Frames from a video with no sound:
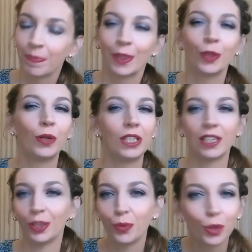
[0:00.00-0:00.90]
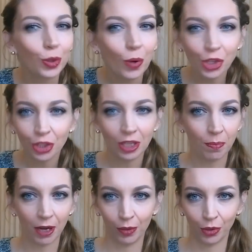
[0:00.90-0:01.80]
но литературу точно не
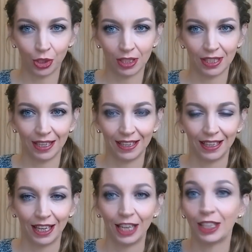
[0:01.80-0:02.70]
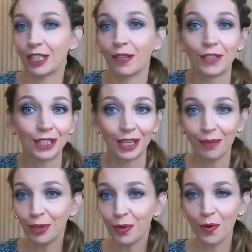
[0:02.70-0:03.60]
получится. Это
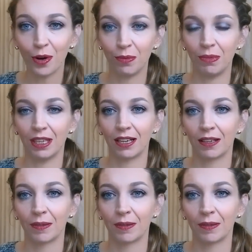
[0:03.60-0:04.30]
совсем другой мир.